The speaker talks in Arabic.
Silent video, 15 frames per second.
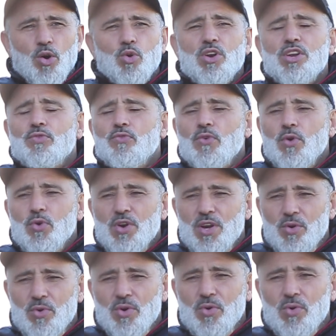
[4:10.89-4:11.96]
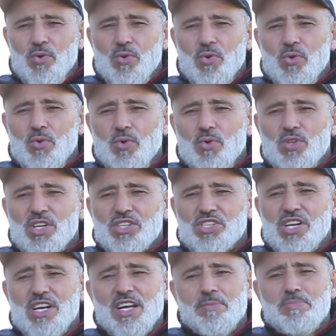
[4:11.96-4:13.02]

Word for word: واللي واللي وداك الشيء اللي